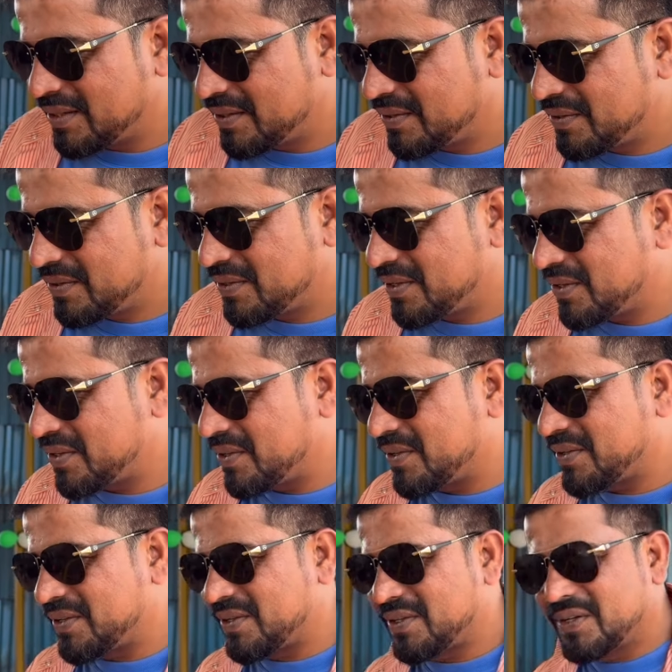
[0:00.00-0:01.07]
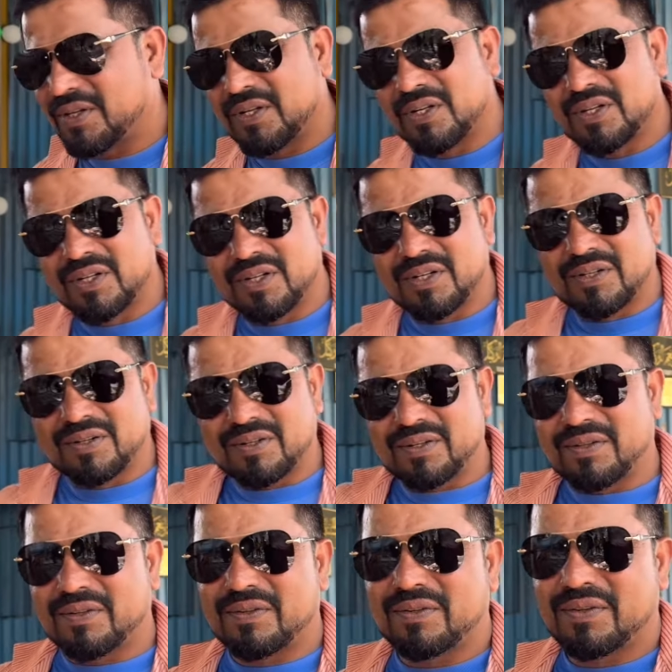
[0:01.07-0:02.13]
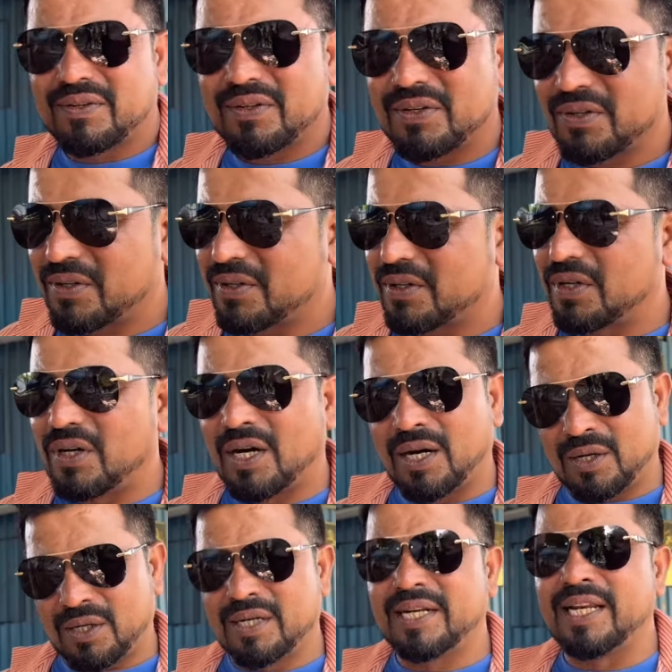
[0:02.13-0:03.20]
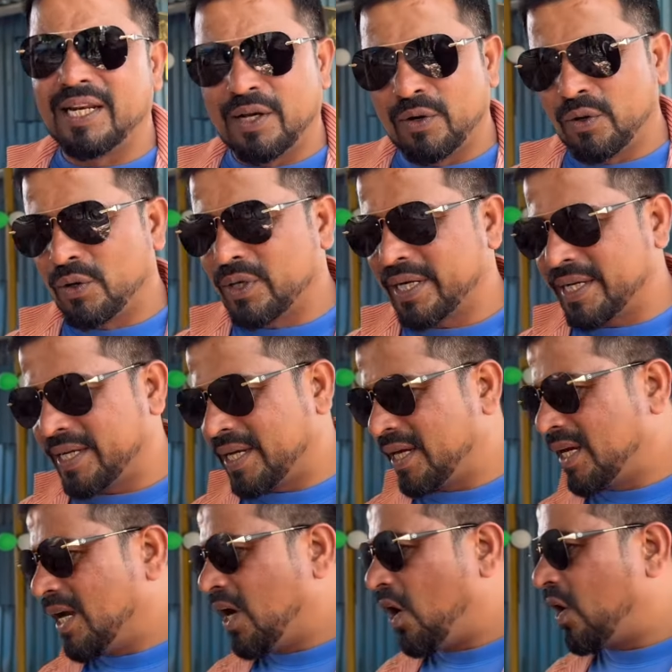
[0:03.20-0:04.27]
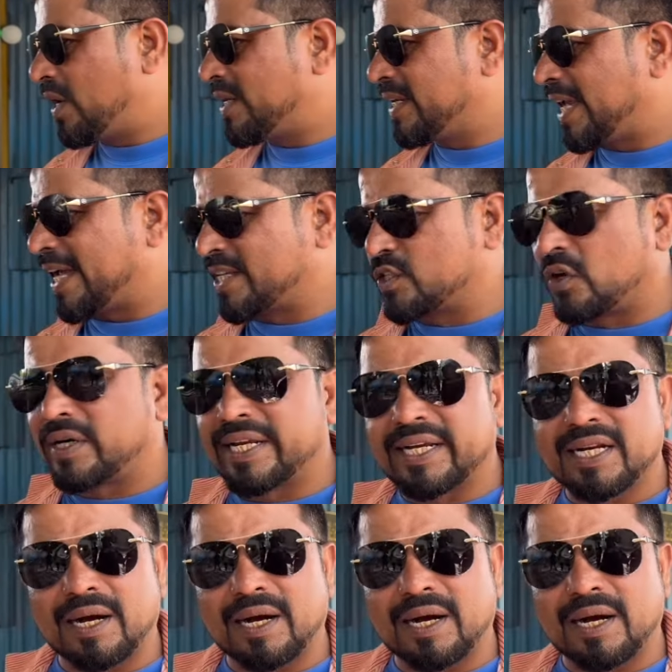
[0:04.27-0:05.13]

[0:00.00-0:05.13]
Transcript: बाड़ा है ये बनने वाला था इसी के लिए शूट थोड़ी डिले और ये एग्जॉटिक